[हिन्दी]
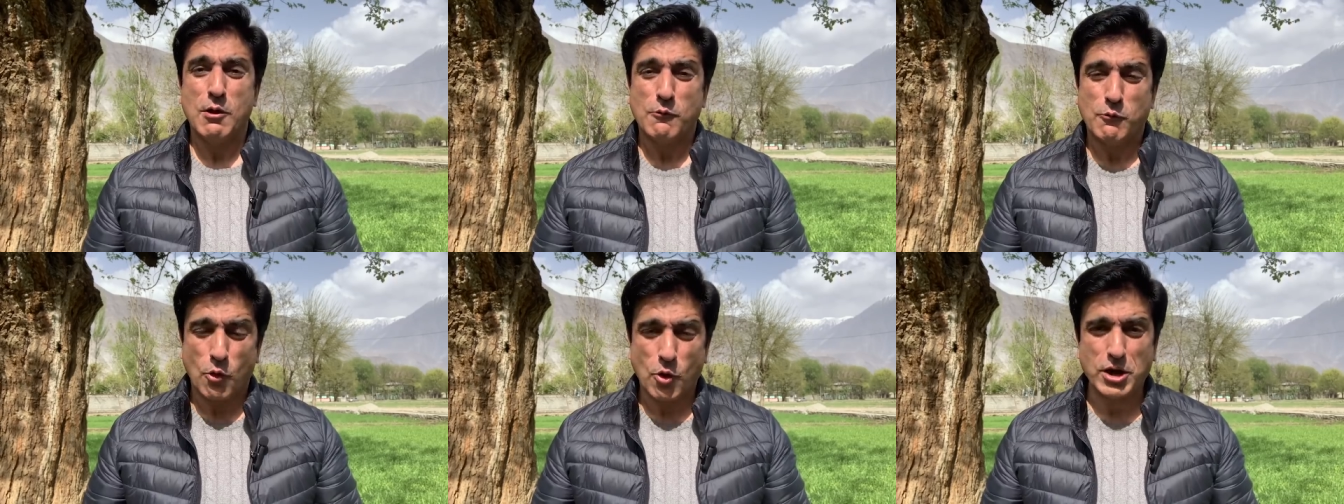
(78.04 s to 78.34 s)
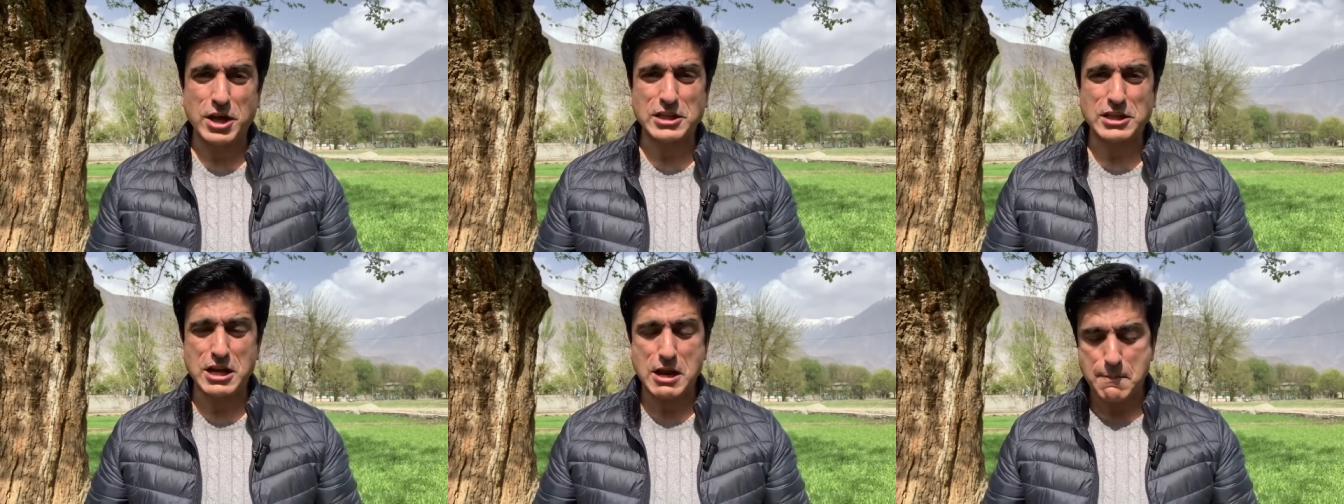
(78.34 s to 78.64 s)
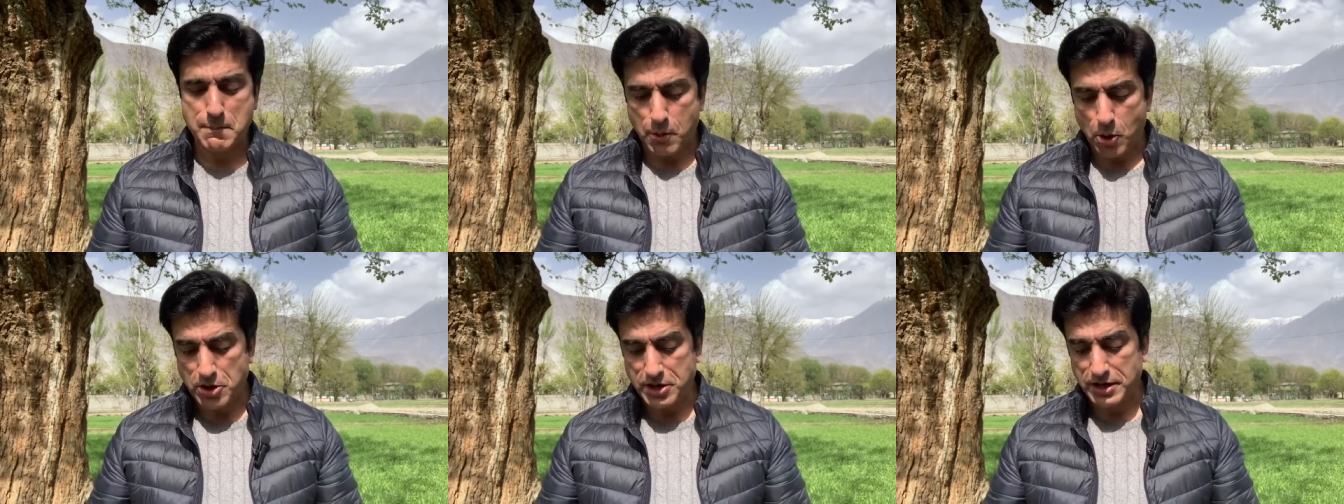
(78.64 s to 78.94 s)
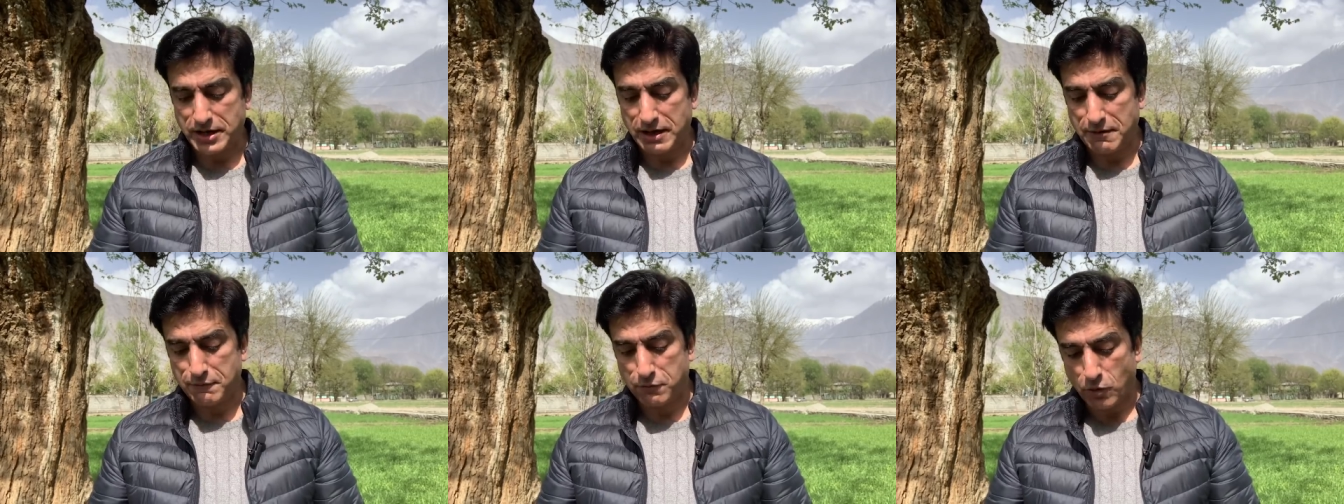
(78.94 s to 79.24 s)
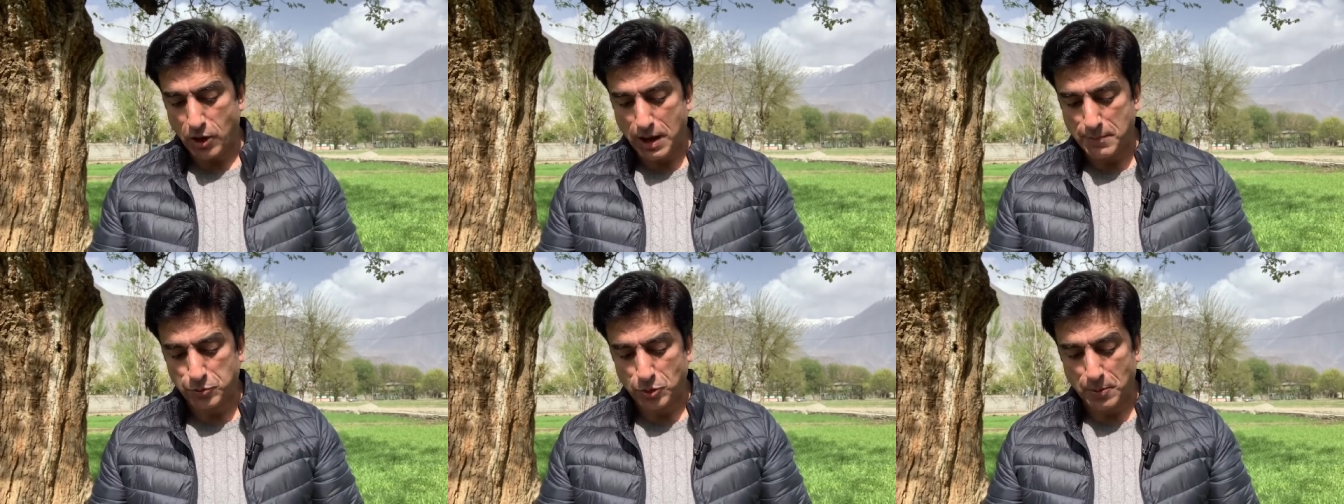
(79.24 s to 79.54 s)
वो कितनी इंपॉर्टेंट है
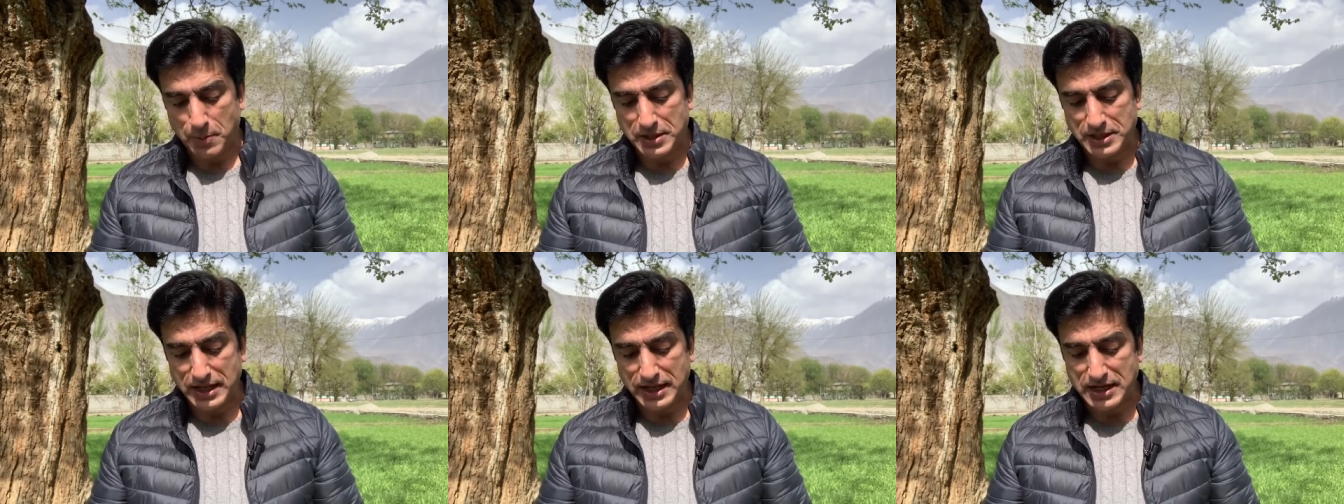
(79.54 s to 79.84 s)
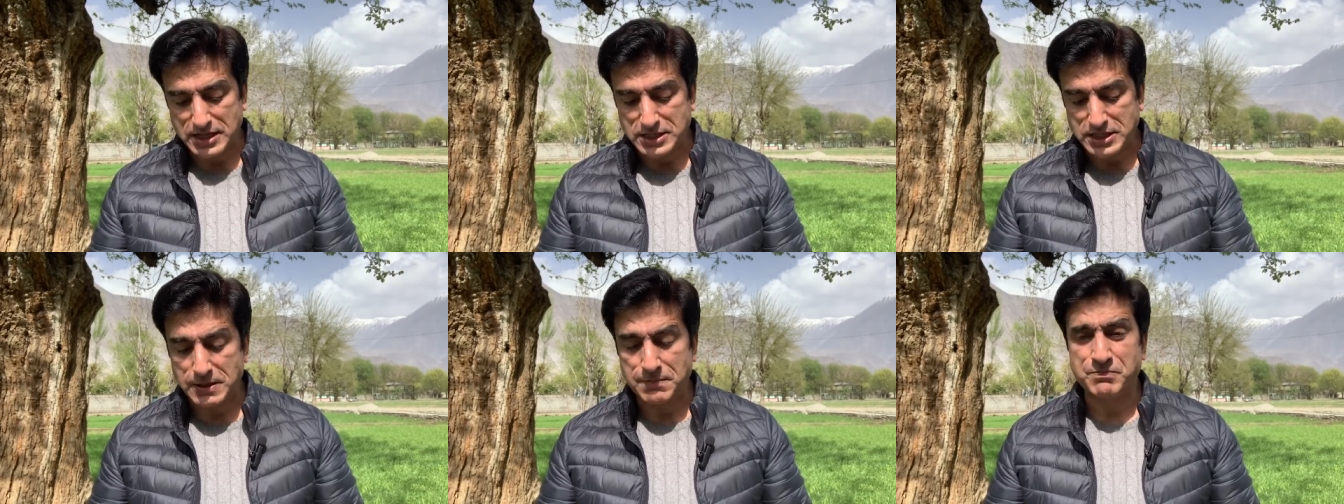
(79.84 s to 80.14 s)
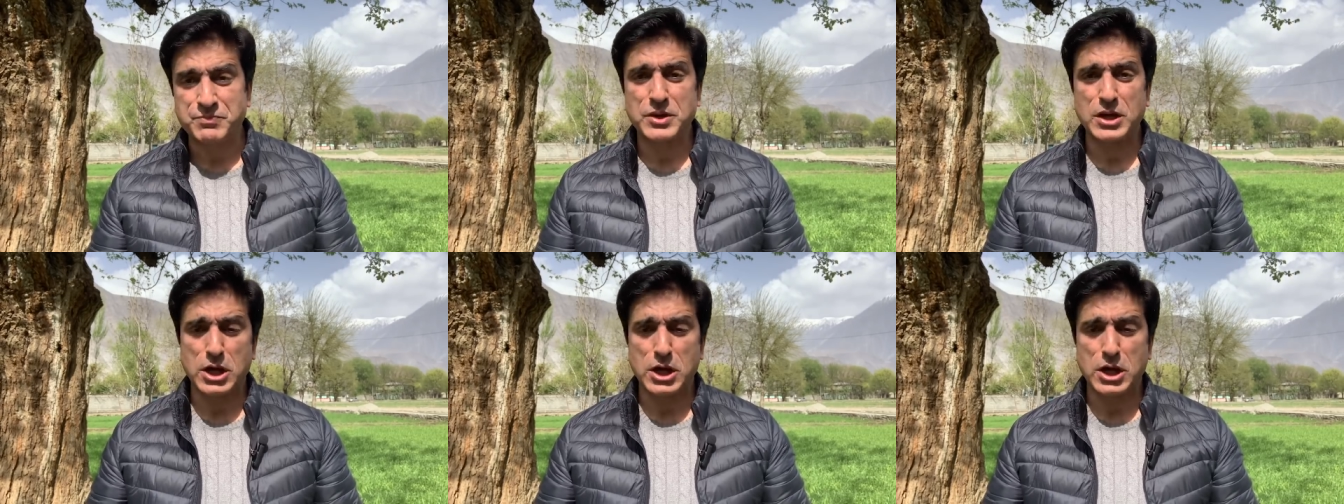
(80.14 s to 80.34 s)
वो आपको बताने जी